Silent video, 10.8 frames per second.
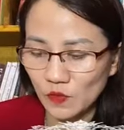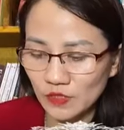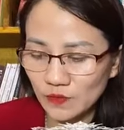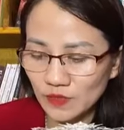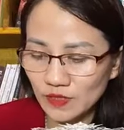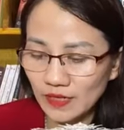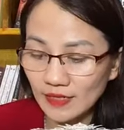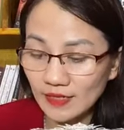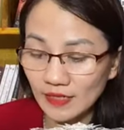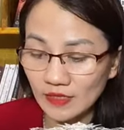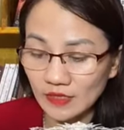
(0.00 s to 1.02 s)
một trong những
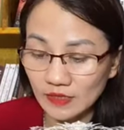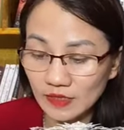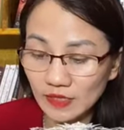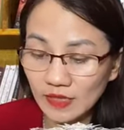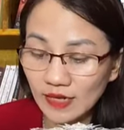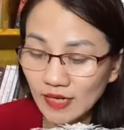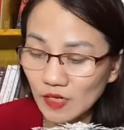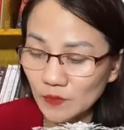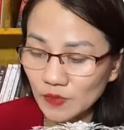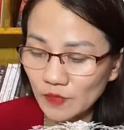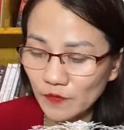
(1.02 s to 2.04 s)
cách để thực thi
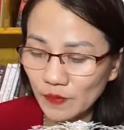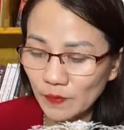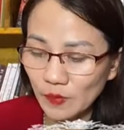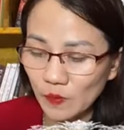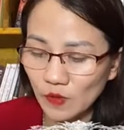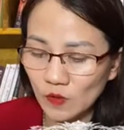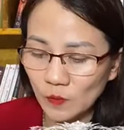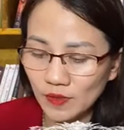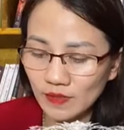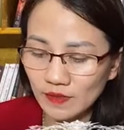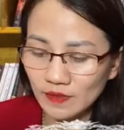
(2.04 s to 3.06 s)
ngay lập tức phép màu của
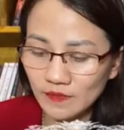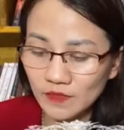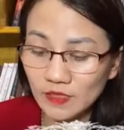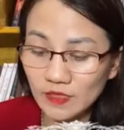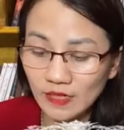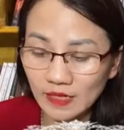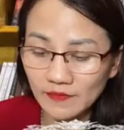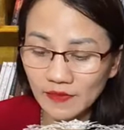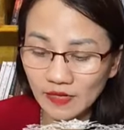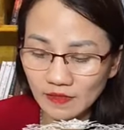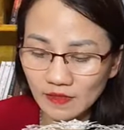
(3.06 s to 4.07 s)
lòng biết ơn với thức
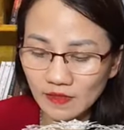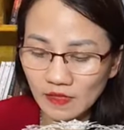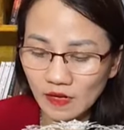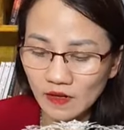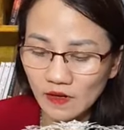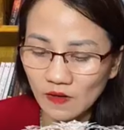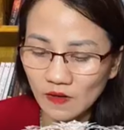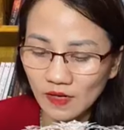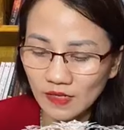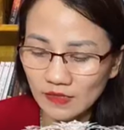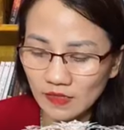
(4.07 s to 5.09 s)
ăn và nước
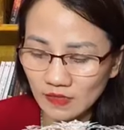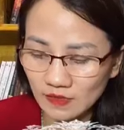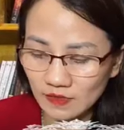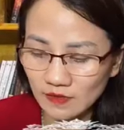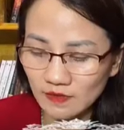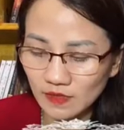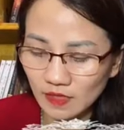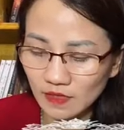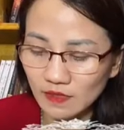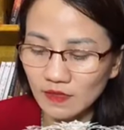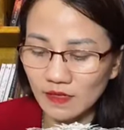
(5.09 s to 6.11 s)
đó là thật sự
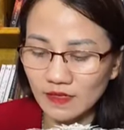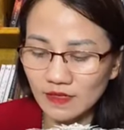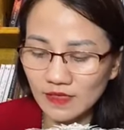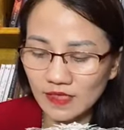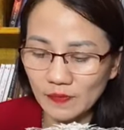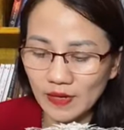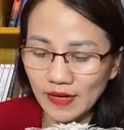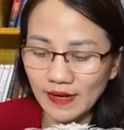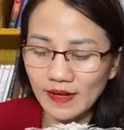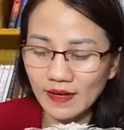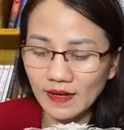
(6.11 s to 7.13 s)
tận hưởng những gì
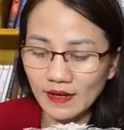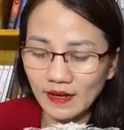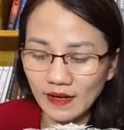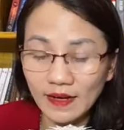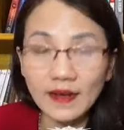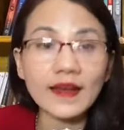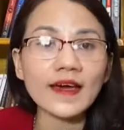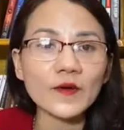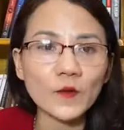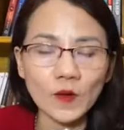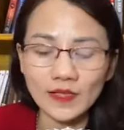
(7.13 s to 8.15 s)
bạn đang ăn
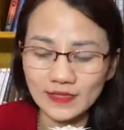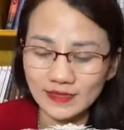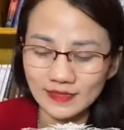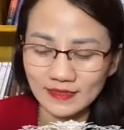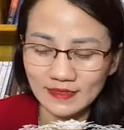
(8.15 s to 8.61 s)
hay uống